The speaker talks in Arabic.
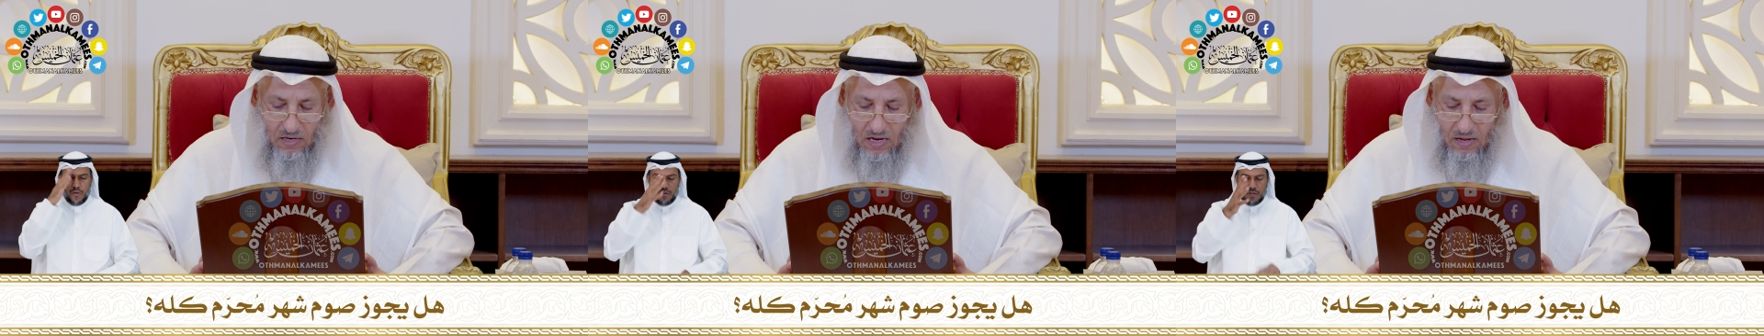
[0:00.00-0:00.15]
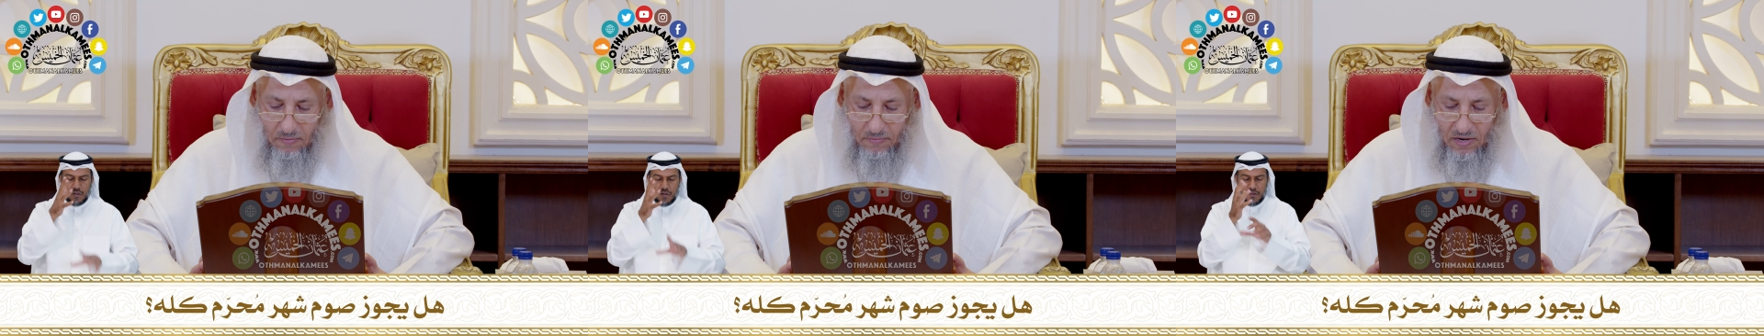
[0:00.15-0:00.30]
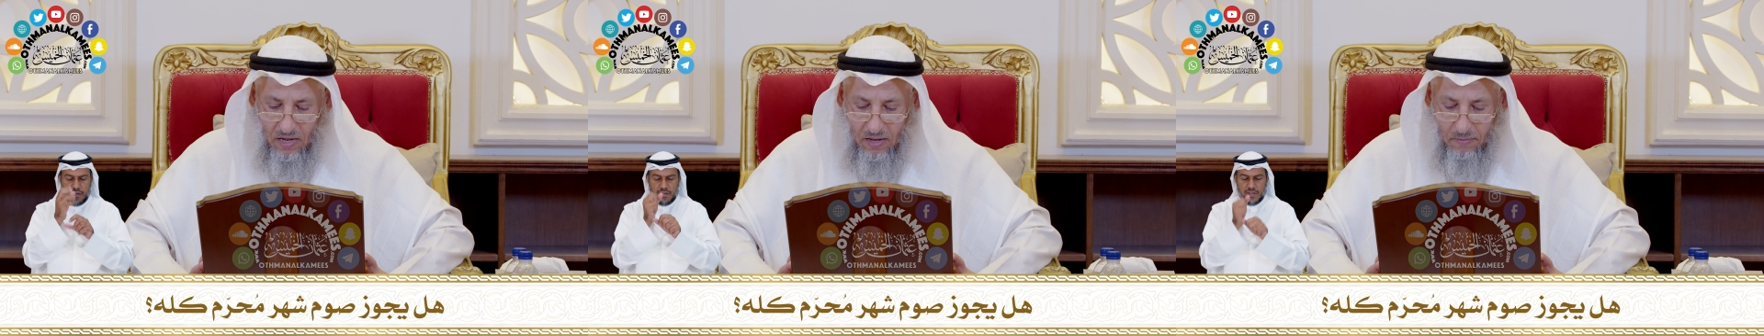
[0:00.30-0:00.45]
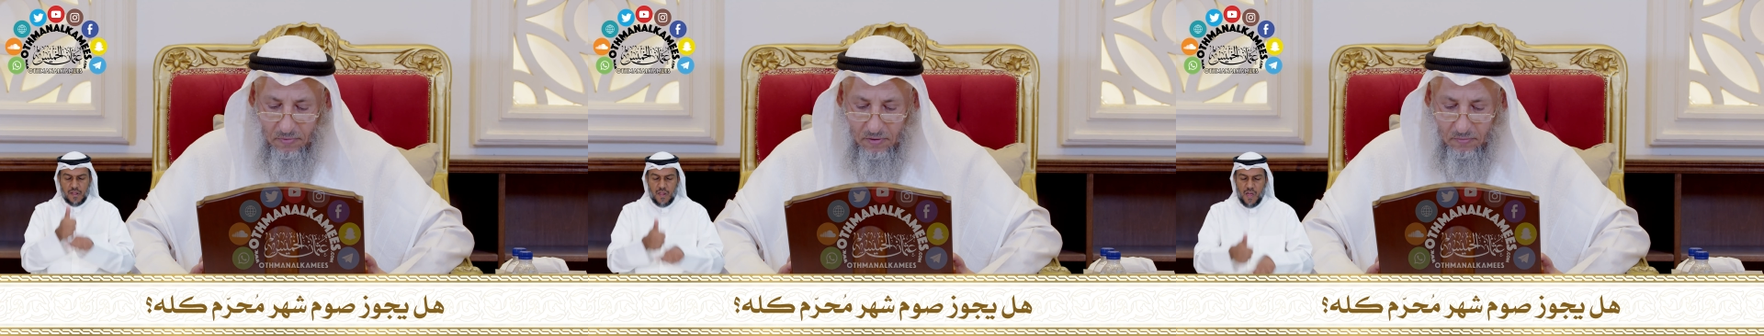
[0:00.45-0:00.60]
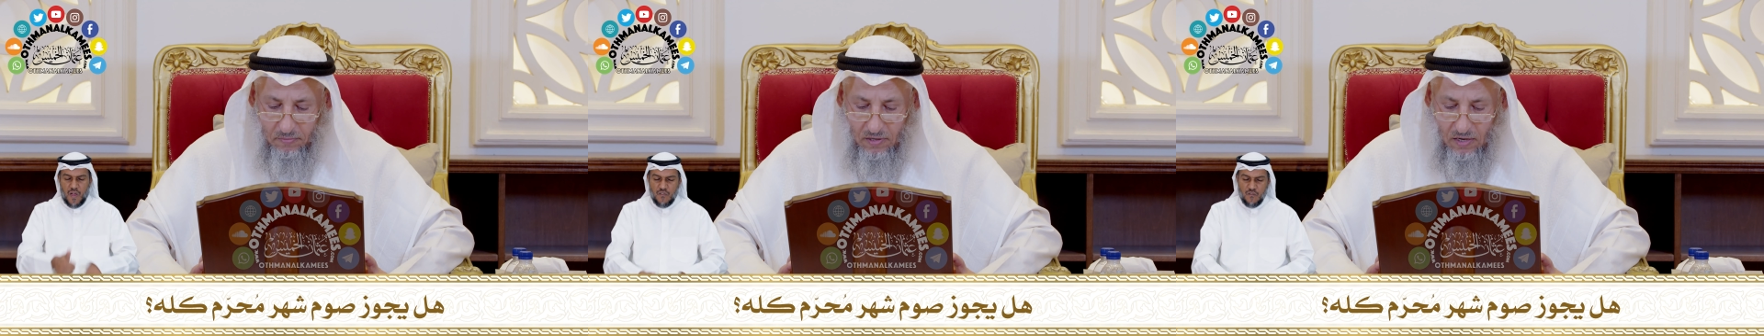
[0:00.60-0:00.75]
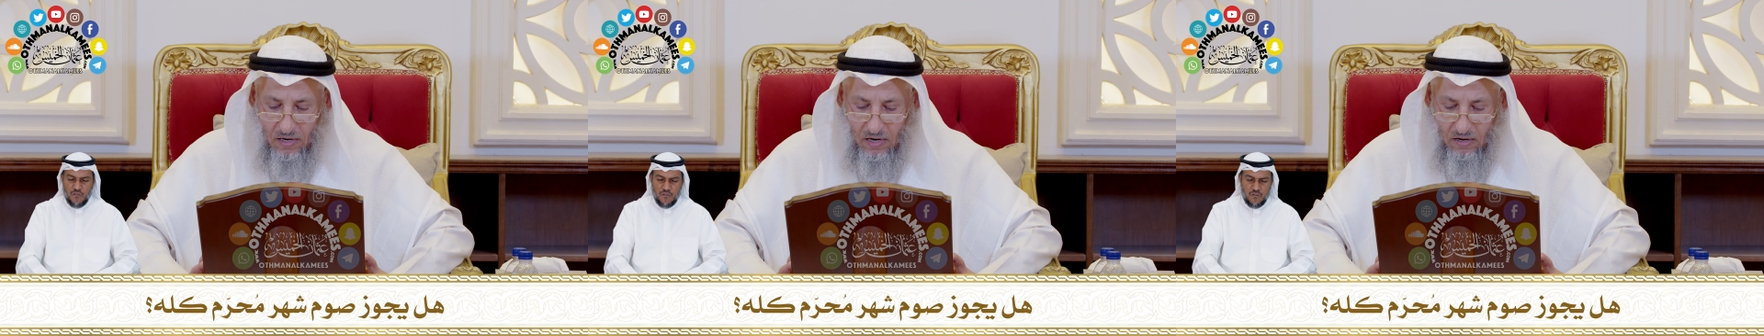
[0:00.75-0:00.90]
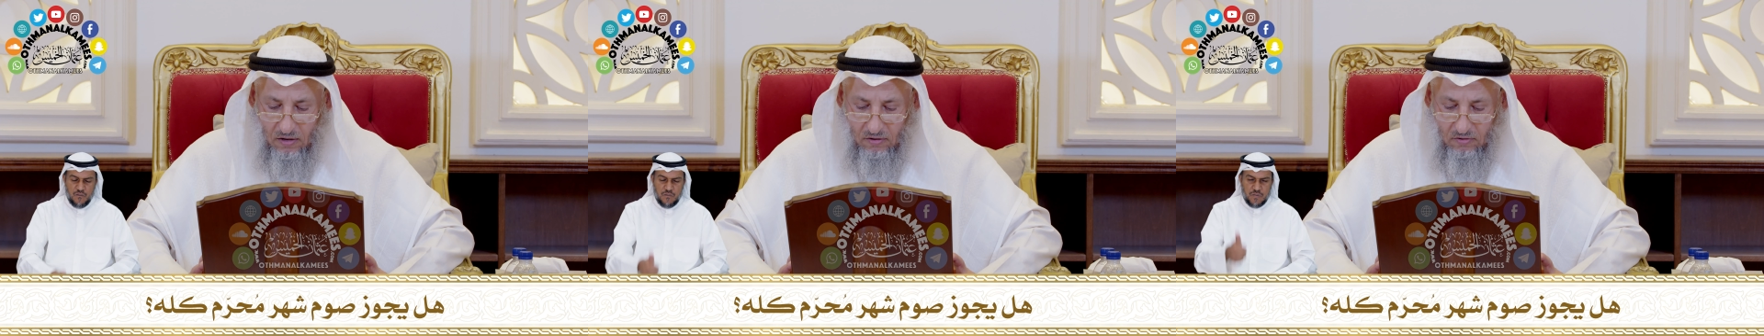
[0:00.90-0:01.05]
الله بن عمرو
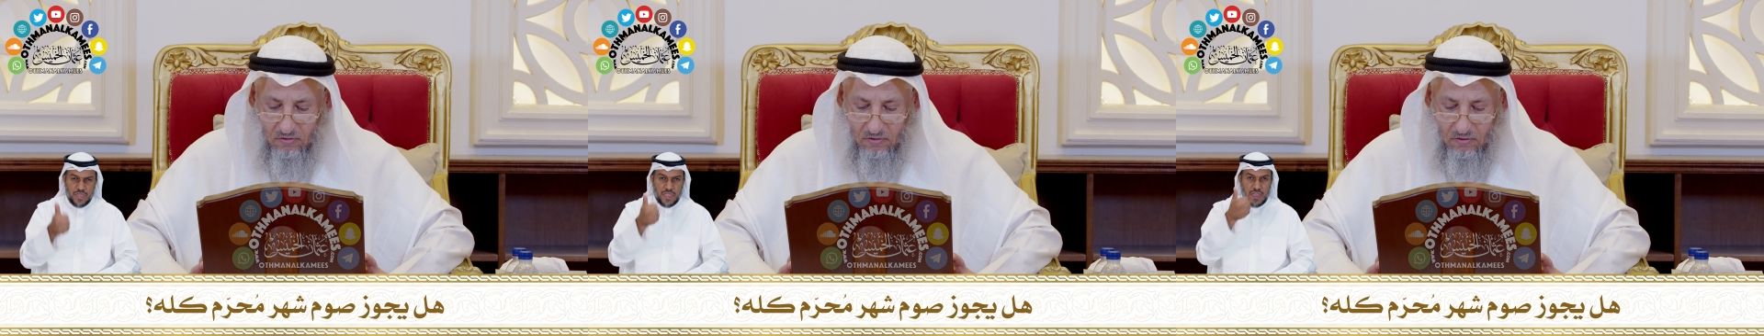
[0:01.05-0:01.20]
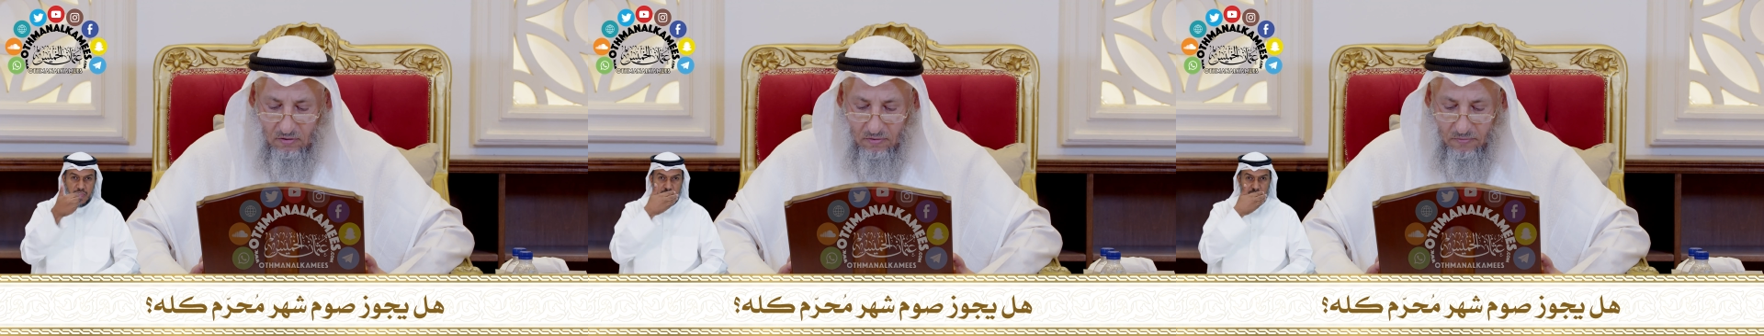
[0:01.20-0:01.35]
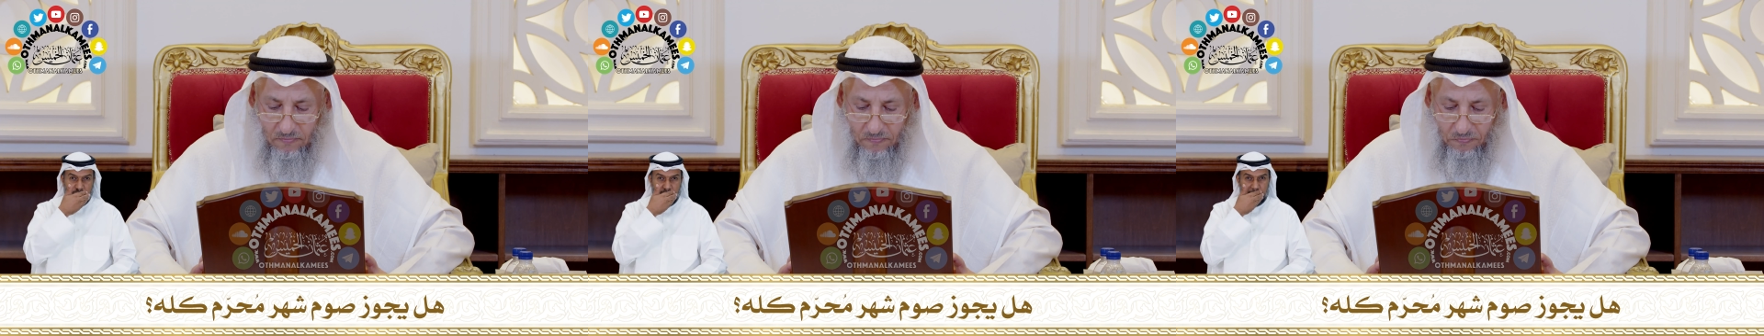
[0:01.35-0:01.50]
بن العاص